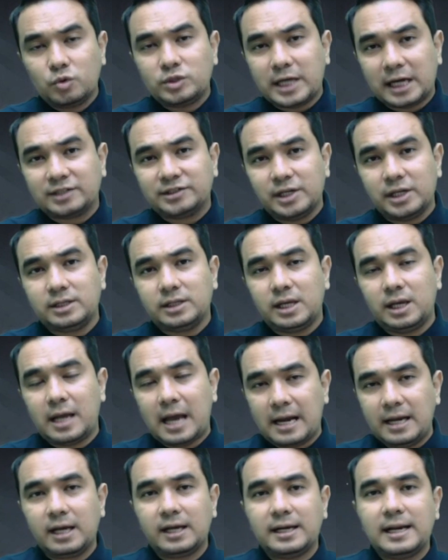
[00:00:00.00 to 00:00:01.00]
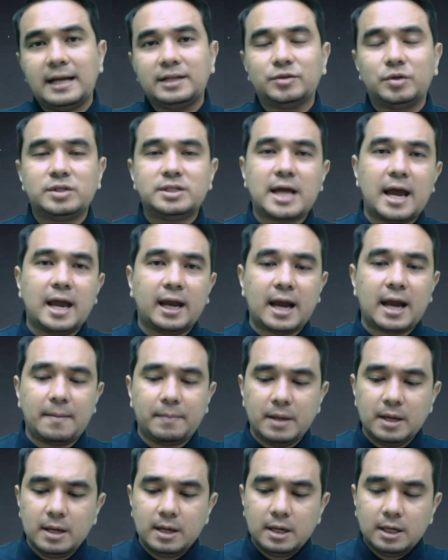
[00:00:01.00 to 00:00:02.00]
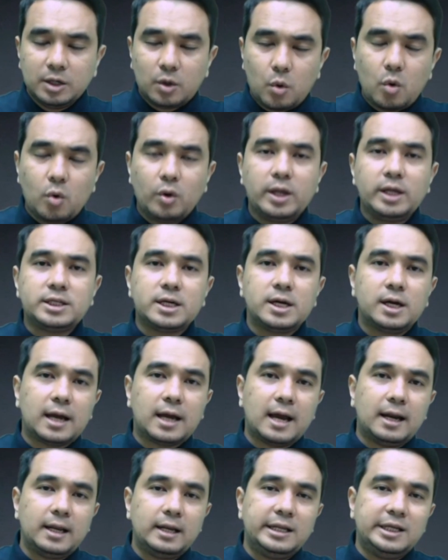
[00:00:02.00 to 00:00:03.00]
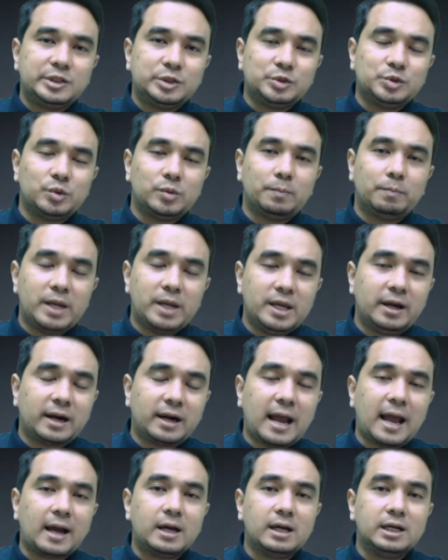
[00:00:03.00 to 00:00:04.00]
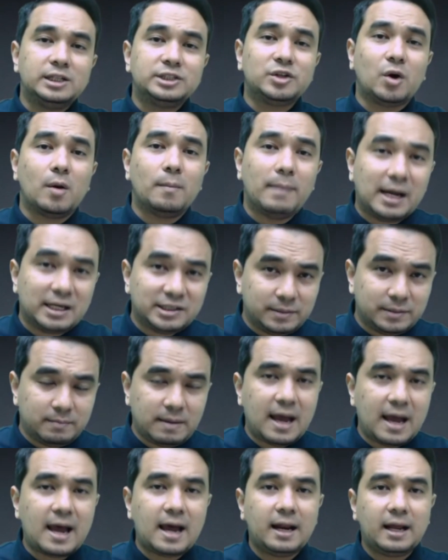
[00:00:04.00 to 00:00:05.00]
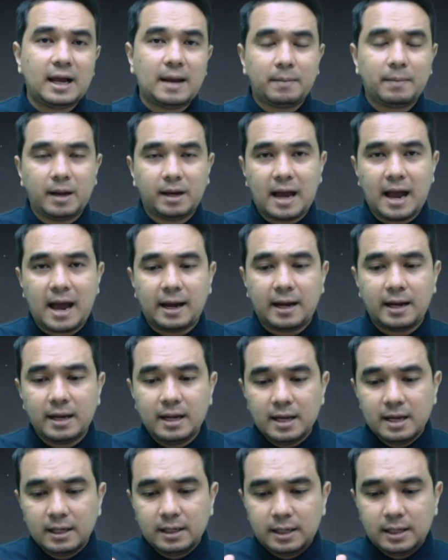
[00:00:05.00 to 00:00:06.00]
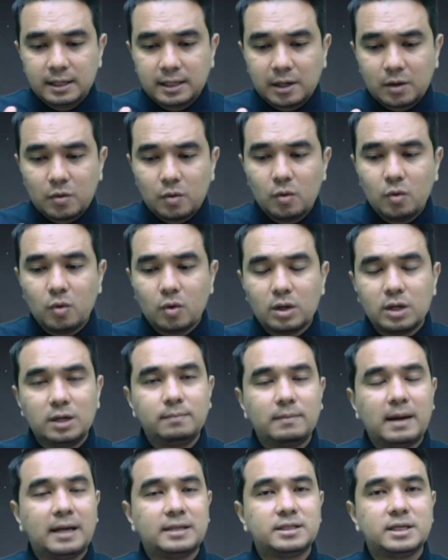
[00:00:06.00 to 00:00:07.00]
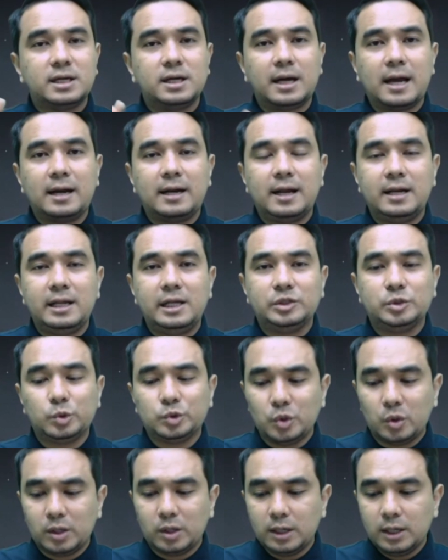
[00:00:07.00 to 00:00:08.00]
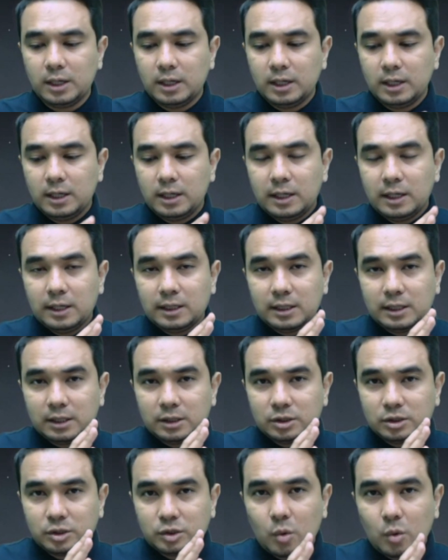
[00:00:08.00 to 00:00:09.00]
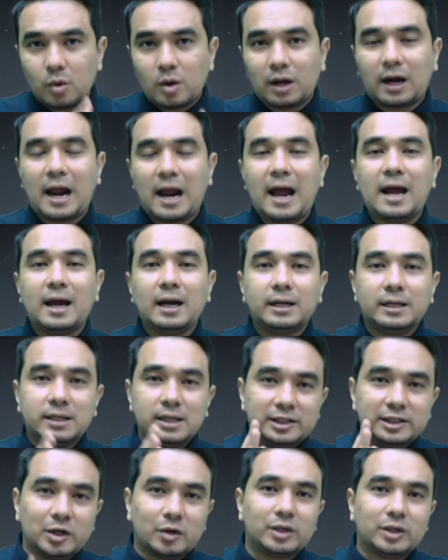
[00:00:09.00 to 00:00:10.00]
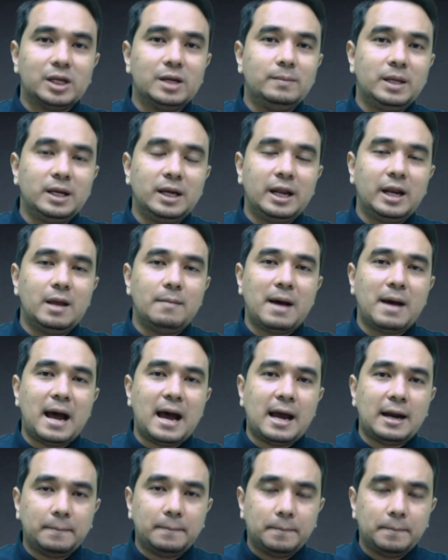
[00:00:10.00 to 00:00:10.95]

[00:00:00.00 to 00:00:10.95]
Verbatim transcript: จากสถิติ อันนี้ก็น่าสนใจครับ คู่นี้เจอกันในลีกสูงสุดปีแรกคือ2015นะครับ เป็นการที่ทั้งคู่ขึ้นมาเจอกันในลีกสูงสุด ทุกครั้งที่ 2 ทีมนี้เล่นในบ้าน